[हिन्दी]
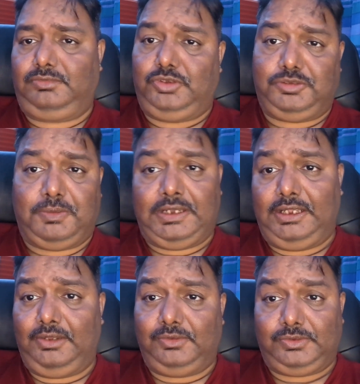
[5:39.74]
कुछ पाने
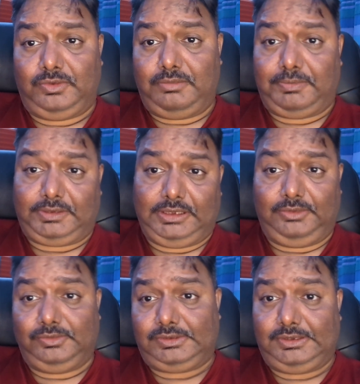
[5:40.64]
के लिए कुछ होना पड़ता है
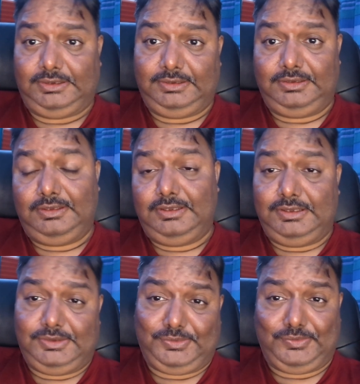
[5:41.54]
दोस्त
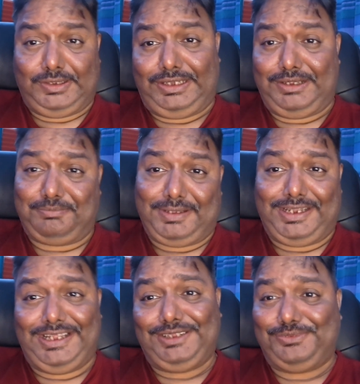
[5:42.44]
सो अगर ये
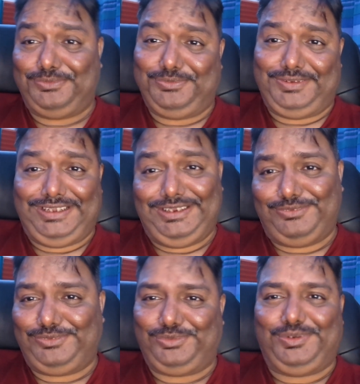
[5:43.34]
पाना है तो नींद
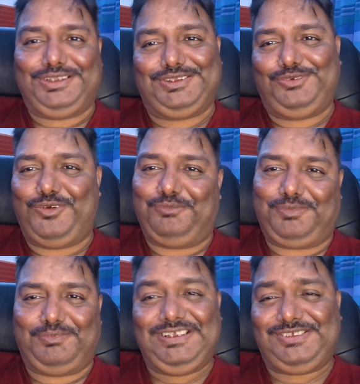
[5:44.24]
को थोड़ा सा
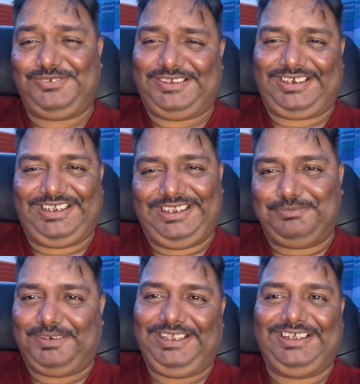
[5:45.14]
कॉम्प्रोमाइज़ तो करना ही
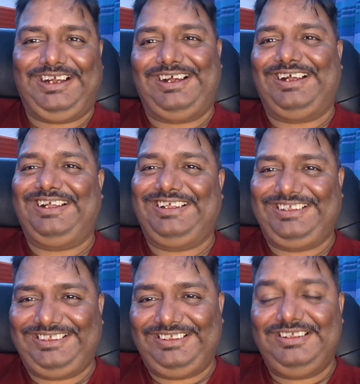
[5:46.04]
पड़ेगा
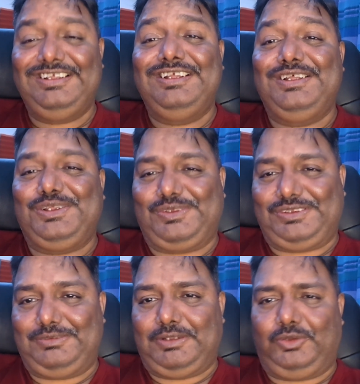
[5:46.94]

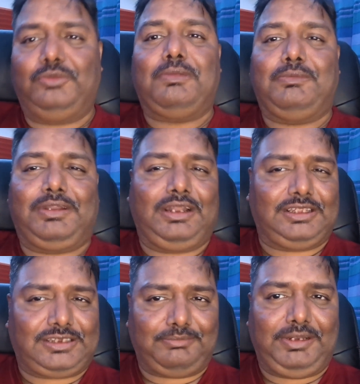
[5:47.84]
अच्छी बात है क्योंकि बैडमिंटन
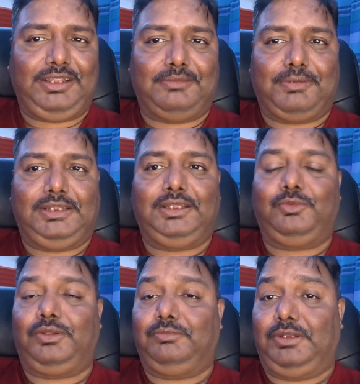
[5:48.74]
लास्ट टाइम भी नहीं जा पाया था
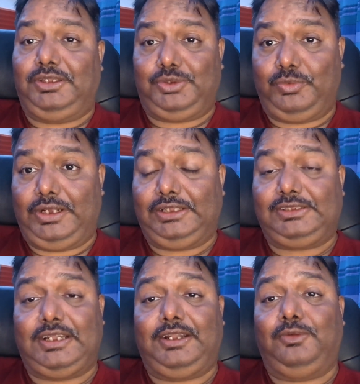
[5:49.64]
क्योंकि मेरे इशू आ गए थे
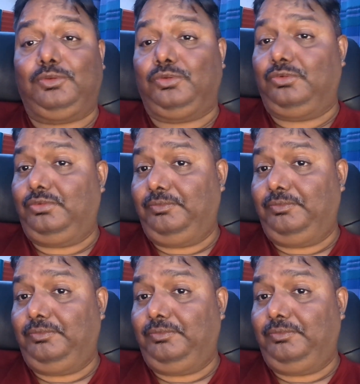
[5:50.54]
सैटरडे को तो